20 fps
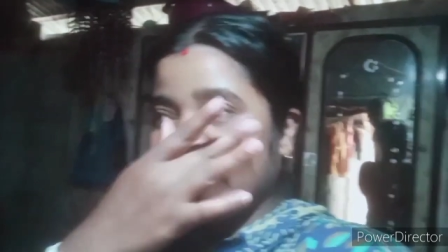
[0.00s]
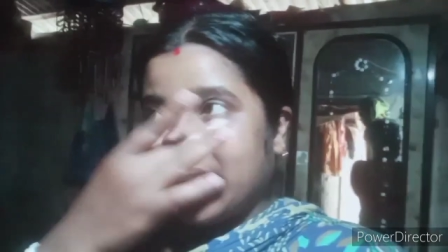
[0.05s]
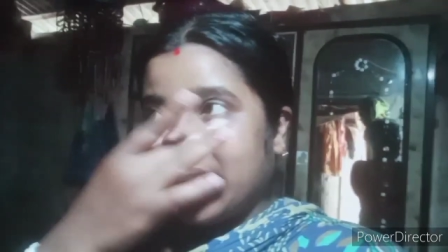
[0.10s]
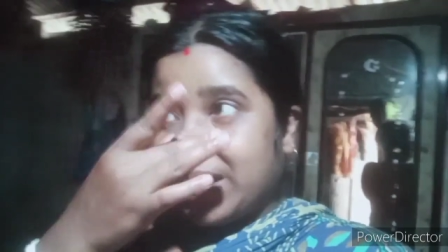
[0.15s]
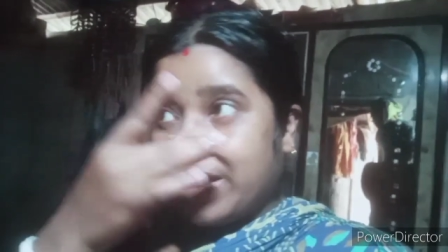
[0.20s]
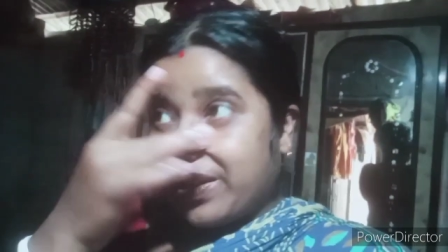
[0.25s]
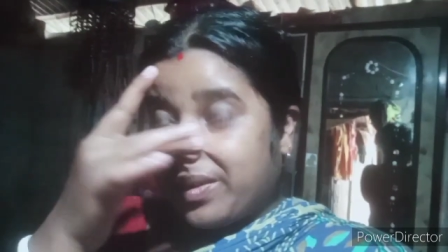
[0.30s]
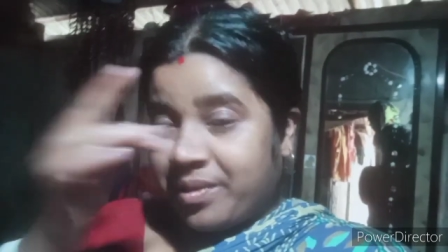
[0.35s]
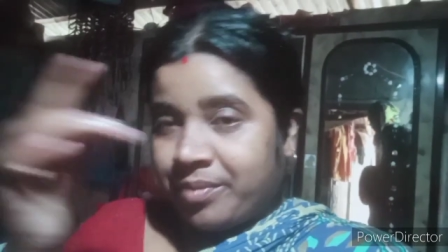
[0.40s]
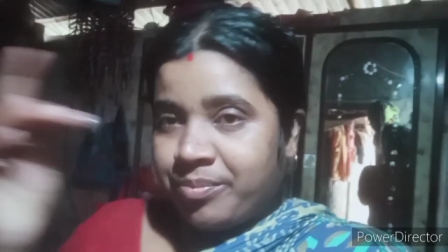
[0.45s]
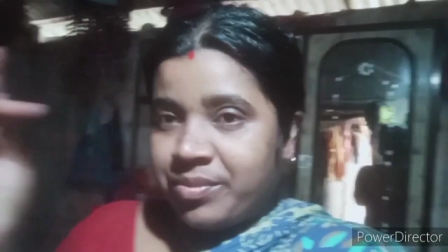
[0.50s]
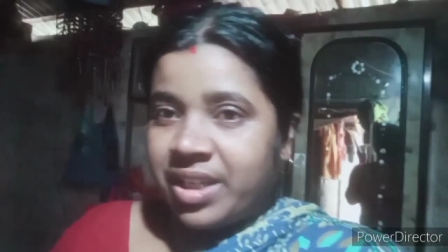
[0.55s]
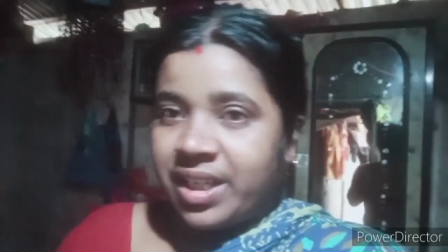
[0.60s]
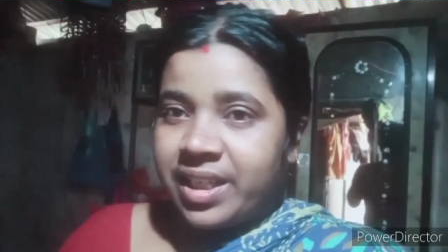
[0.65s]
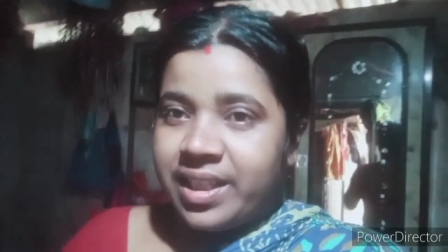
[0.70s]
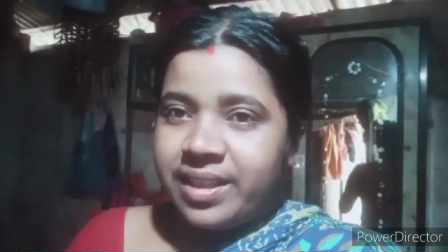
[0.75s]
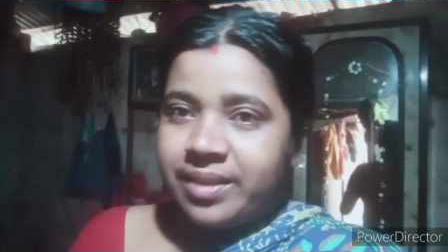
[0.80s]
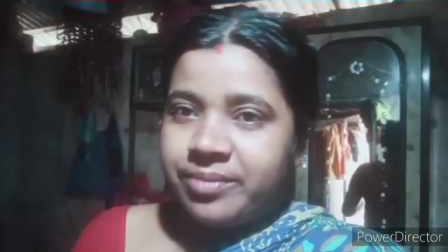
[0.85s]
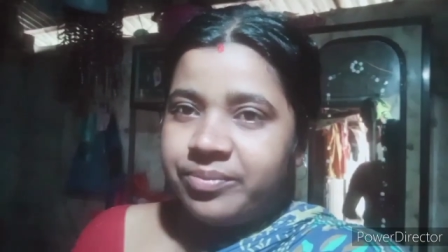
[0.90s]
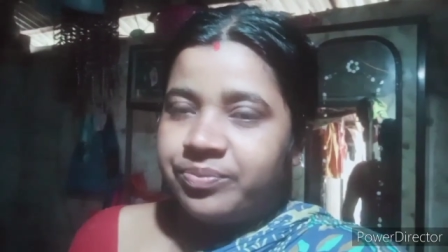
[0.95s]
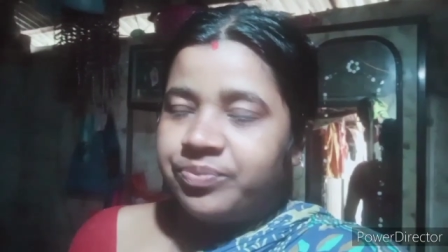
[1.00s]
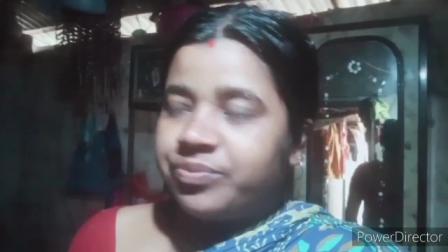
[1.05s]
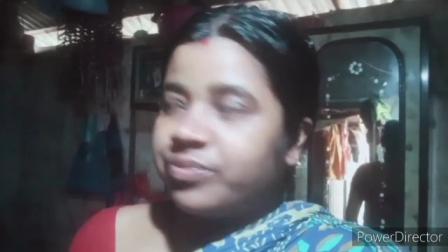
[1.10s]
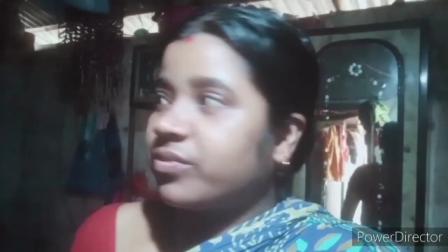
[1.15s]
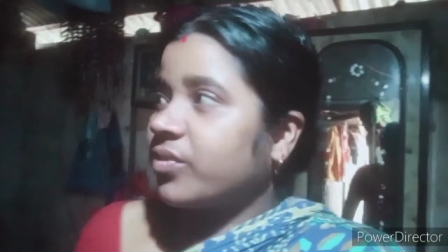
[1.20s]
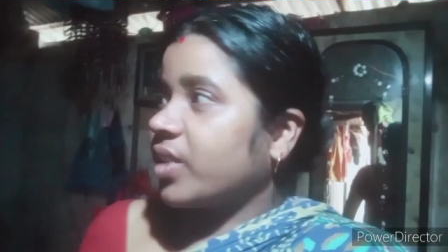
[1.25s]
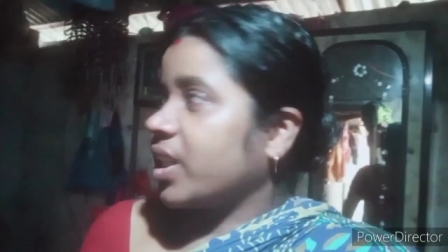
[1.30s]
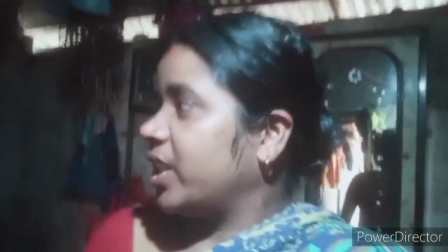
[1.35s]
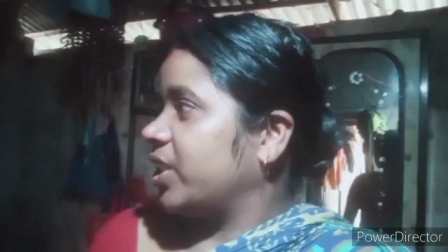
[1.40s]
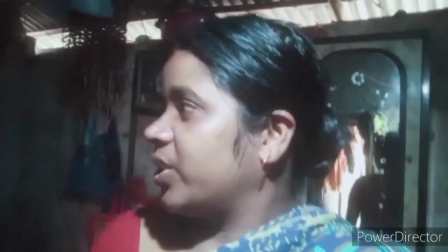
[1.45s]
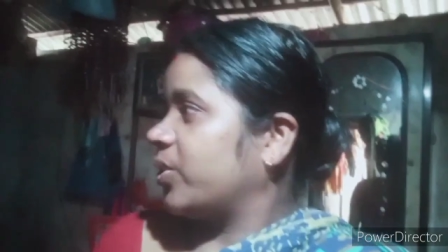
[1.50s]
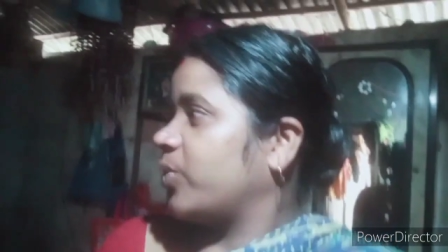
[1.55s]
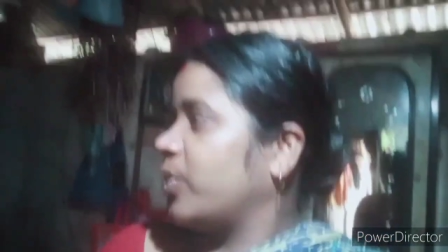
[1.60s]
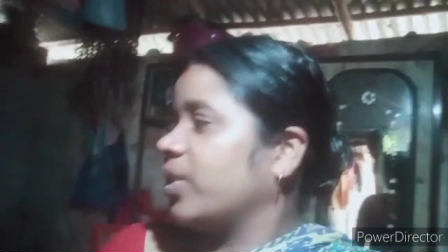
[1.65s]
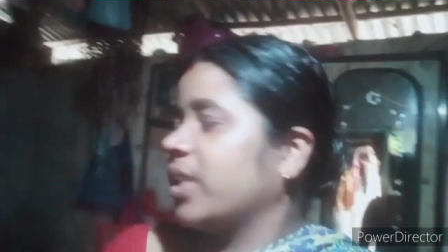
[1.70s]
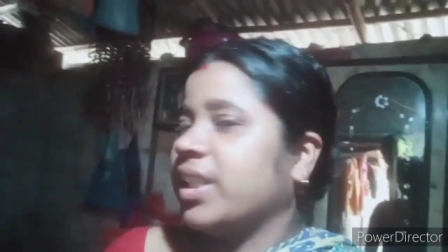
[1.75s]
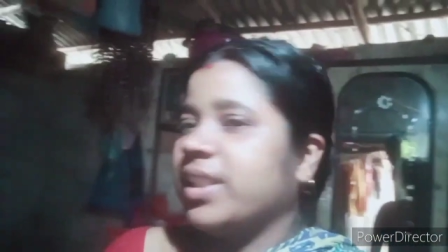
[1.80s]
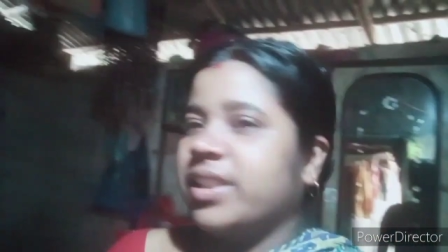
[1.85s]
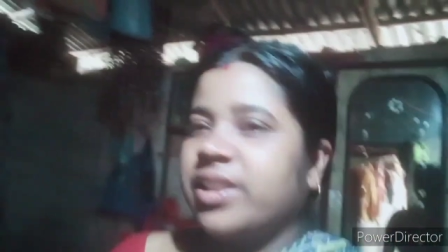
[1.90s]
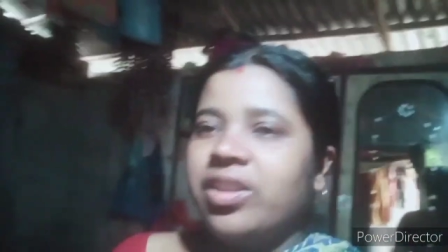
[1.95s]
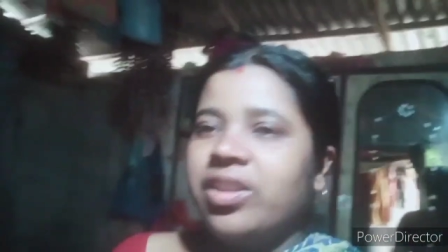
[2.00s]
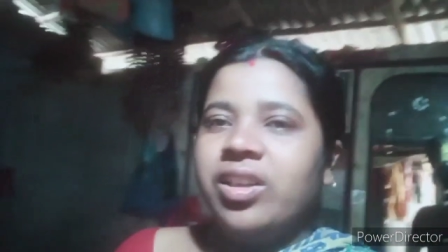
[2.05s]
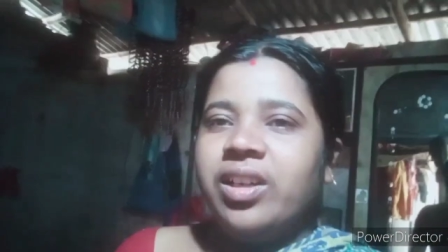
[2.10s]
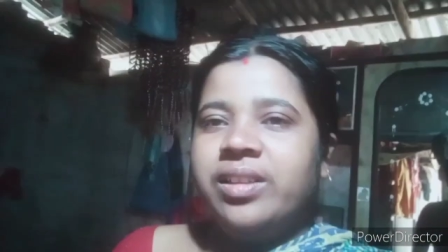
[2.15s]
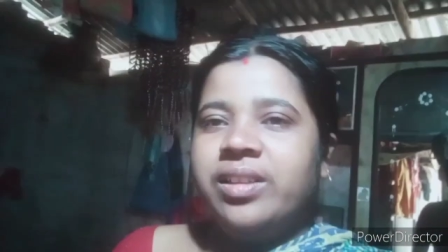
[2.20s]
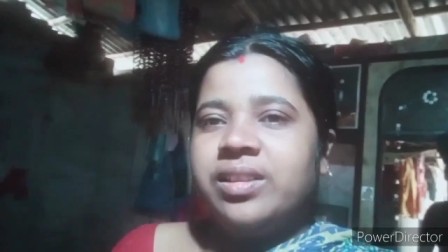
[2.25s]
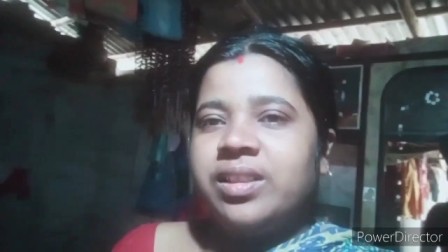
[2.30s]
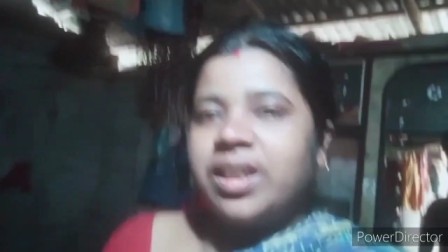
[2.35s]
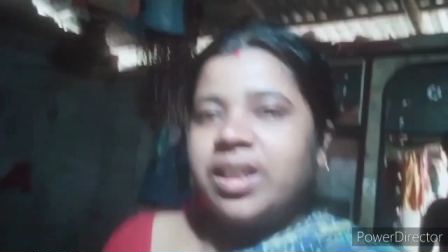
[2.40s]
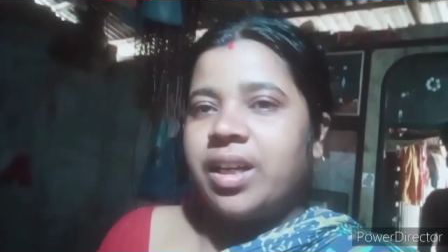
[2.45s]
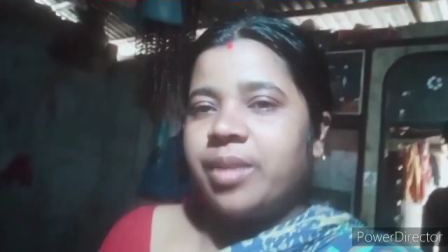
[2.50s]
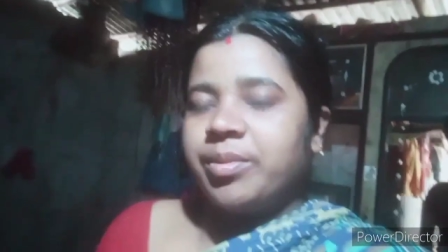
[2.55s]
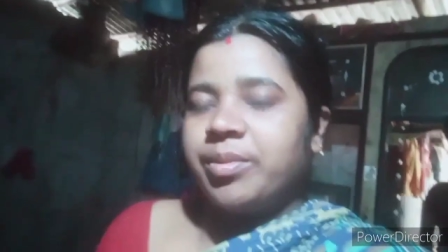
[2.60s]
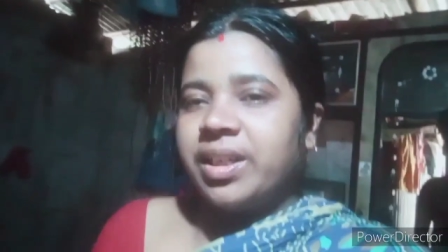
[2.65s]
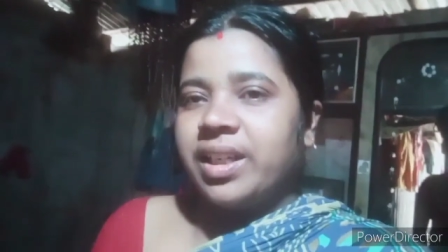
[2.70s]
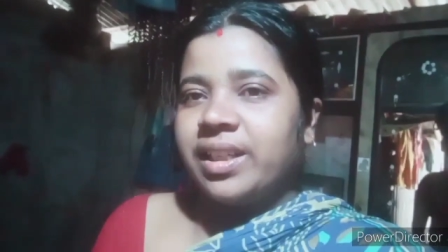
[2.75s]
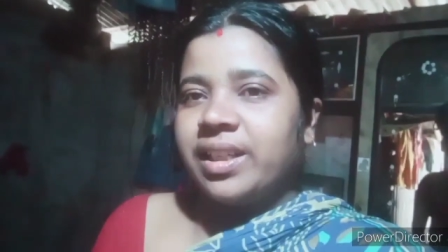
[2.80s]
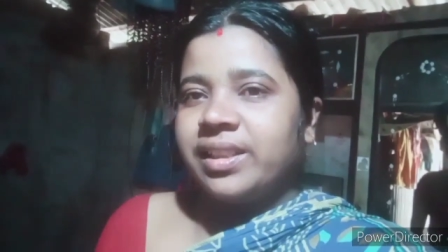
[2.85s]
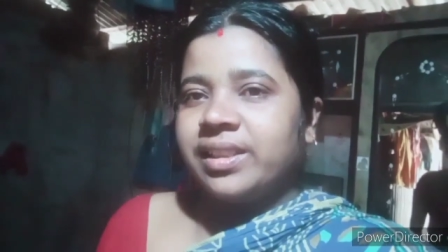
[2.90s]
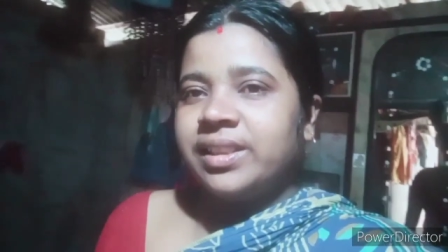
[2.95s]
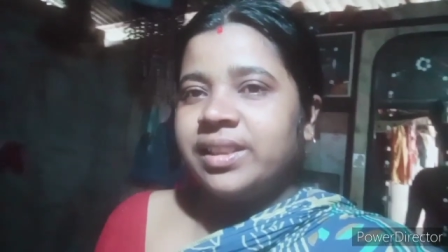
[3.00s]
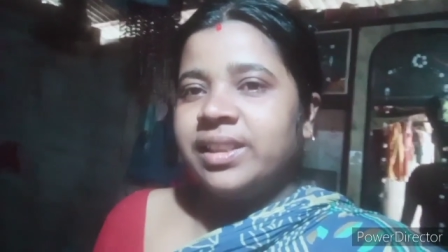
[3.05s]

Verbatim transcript: আমার মেয়ে স্কুল গেছিল আবার